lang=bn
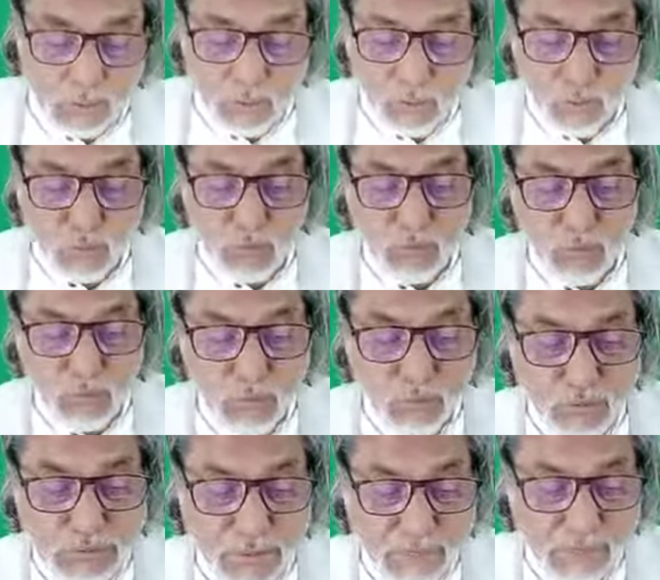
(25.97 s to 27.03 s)
তো উম্মুল
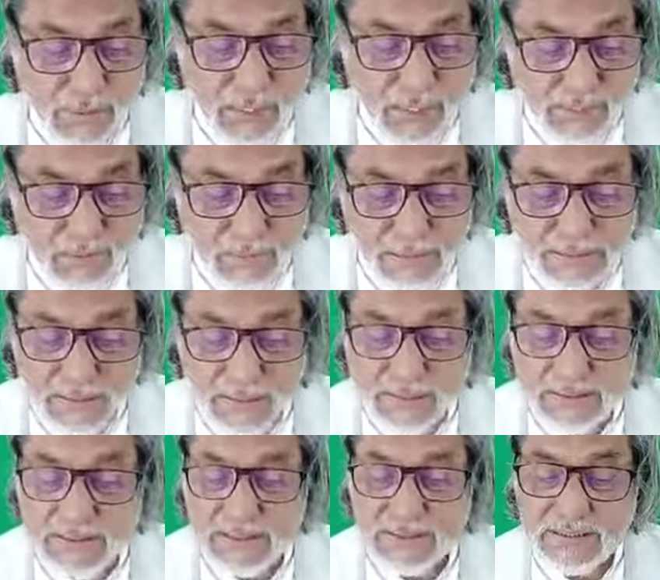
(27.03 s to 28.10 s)
মুসাব্বিহাত আমরা
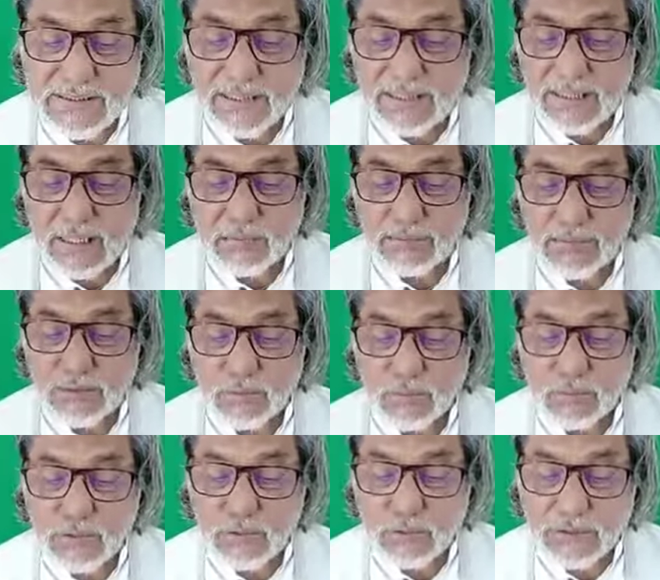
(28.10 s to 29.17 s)
দেখেছি যেটাকে আমাদের
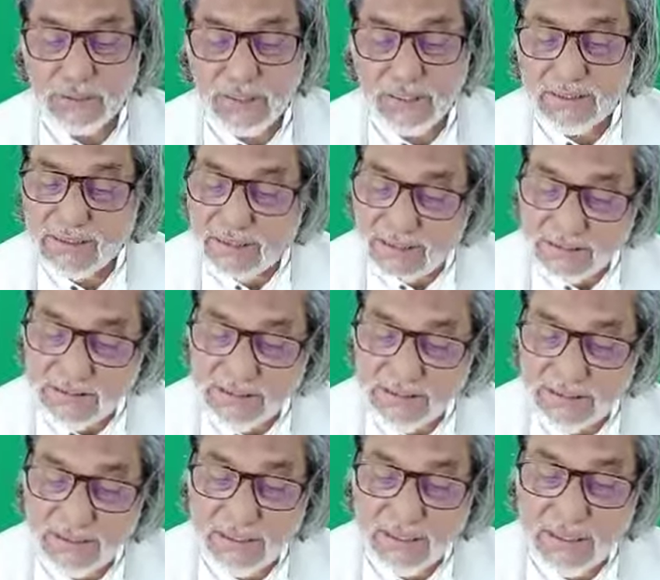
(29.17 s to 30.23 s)
গুরুজন থেকে শিখেছি
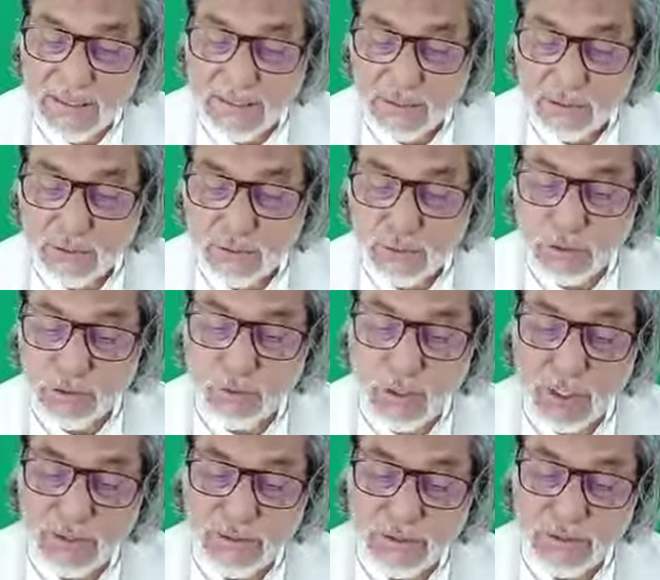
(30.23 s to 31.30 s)

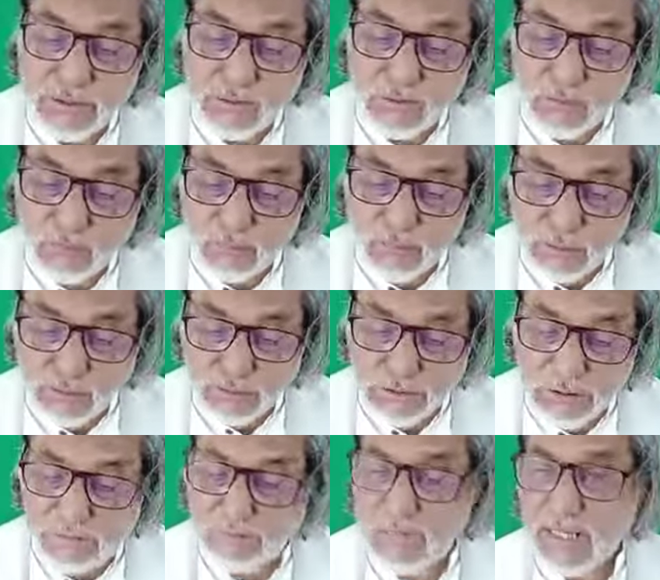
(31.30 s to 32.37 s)
সুরাতুল হাদিদ উম্মুল
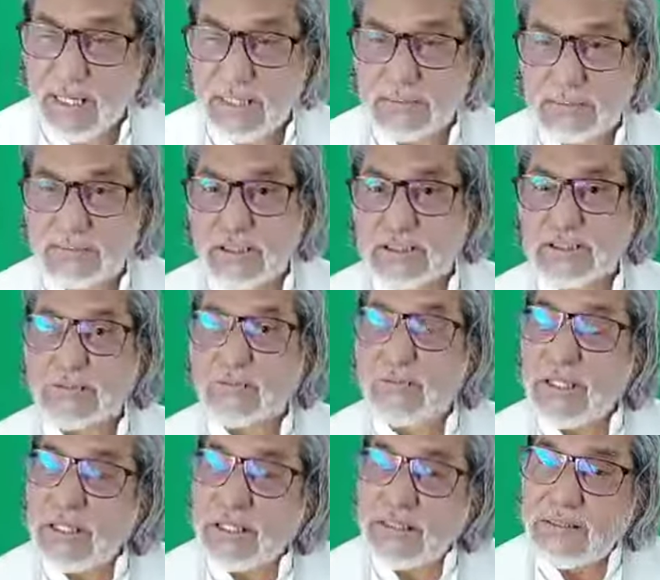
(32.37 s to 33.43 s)
মুসাব্বিহা
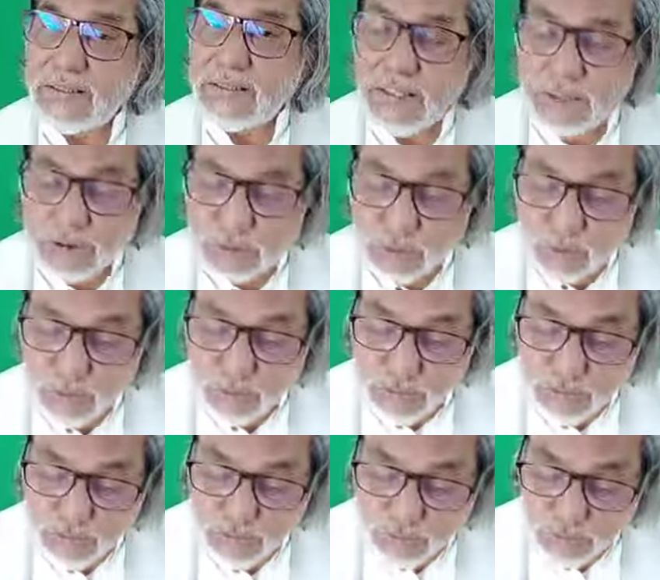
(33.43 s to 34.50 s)
তসবিহ দিয়ে শুরু
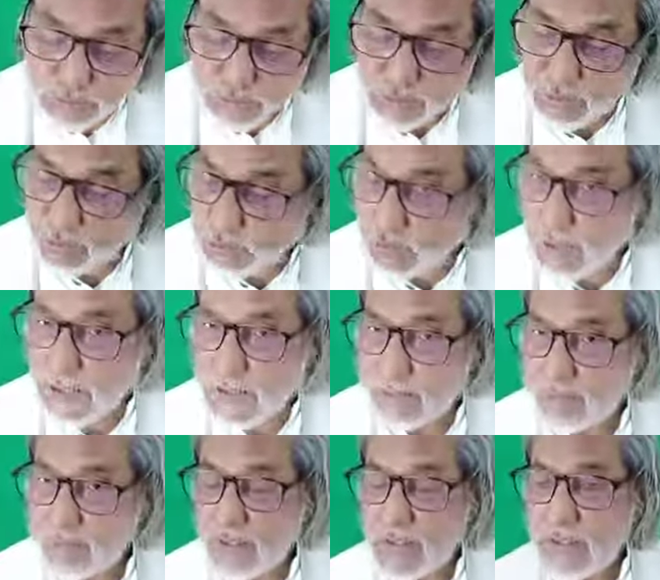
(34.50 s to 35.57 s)
যে সমস্ত সুরা
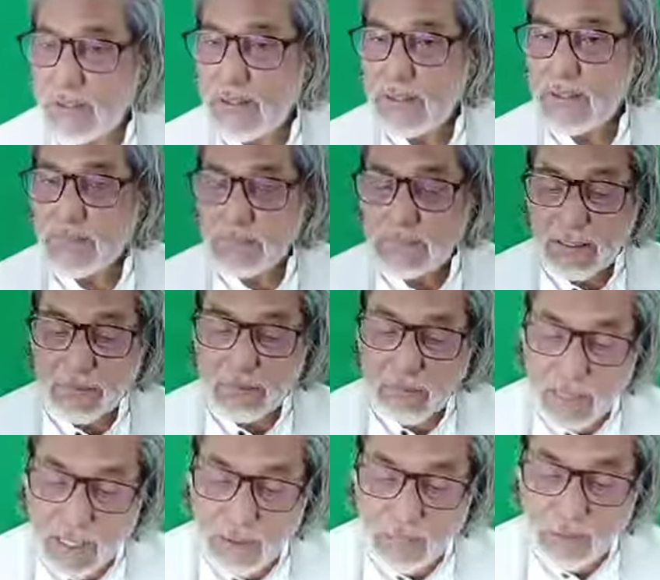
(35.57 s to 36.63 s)
তার
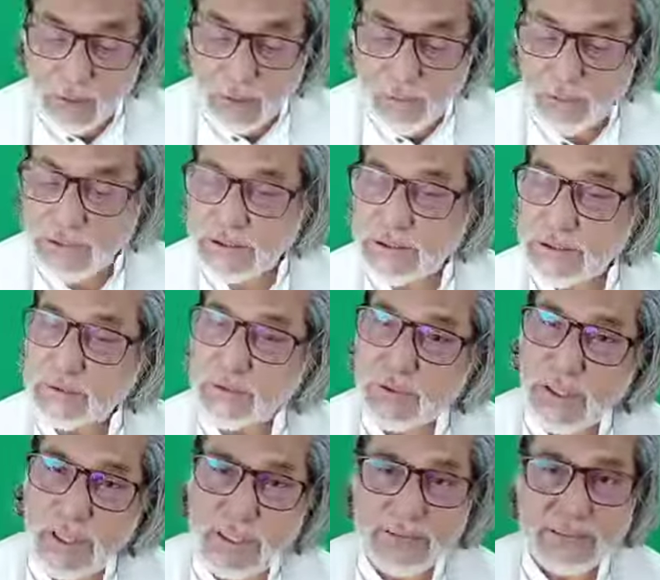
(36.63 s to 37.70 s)
মা বলা হয়েছে
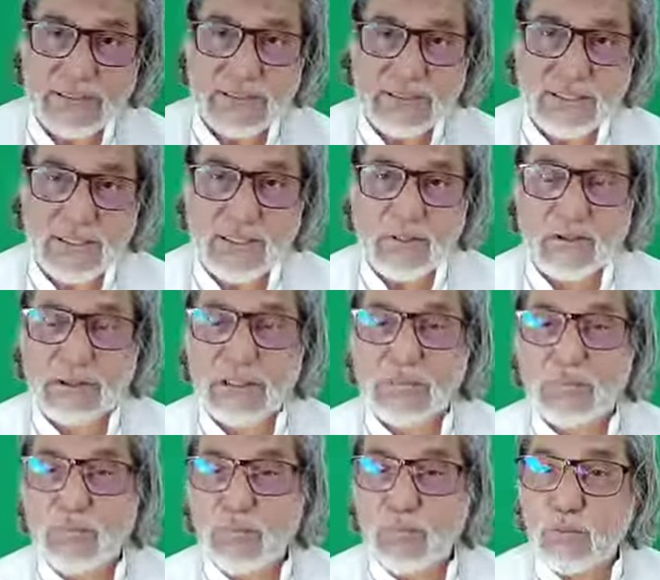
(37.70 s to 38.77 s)
সুরা হাদিদকে অর্থাৎ
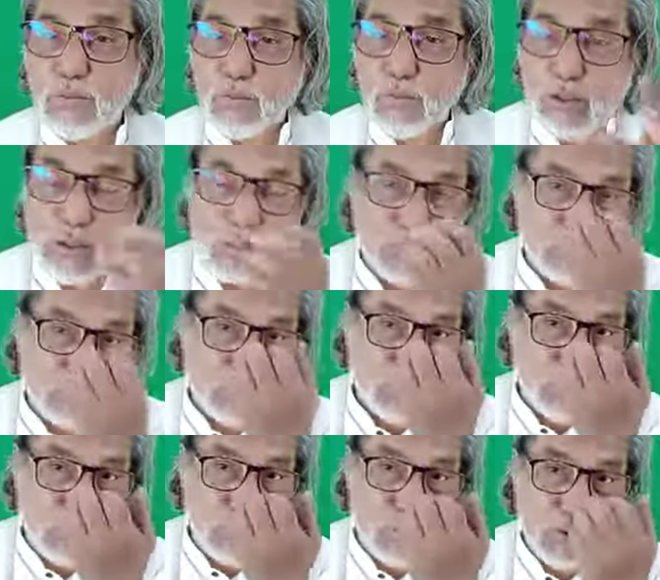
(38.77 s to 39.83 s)
মূল
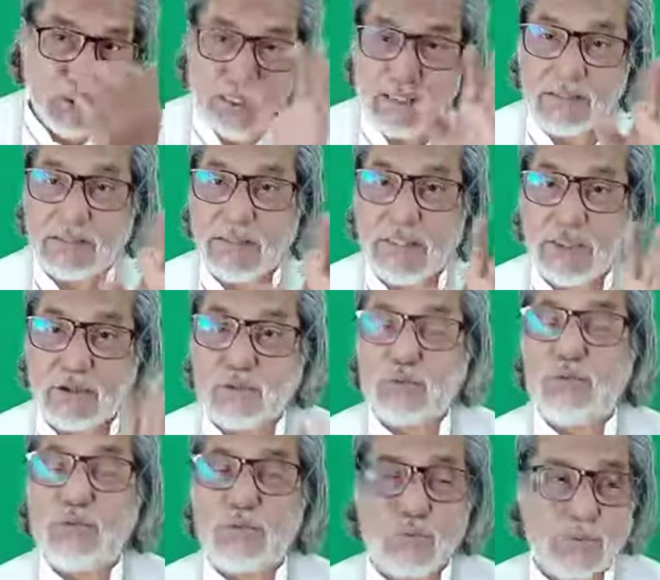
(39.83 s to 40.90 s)
প্রসঙ্গ এখান থেকে শুরু